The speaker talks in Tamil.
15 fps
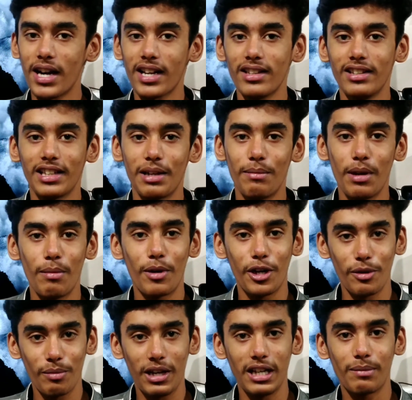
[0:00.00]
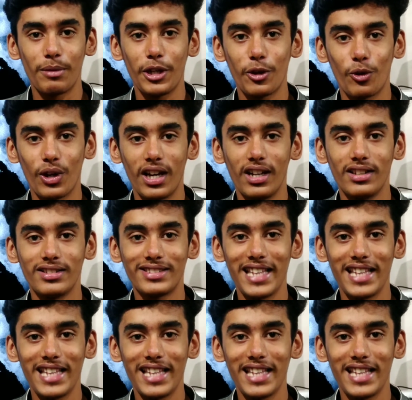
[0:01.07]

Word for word: பக்கத்தில் இருக்க பெல் பட்டனும் கிளிக் பண்ணிக்கோங்க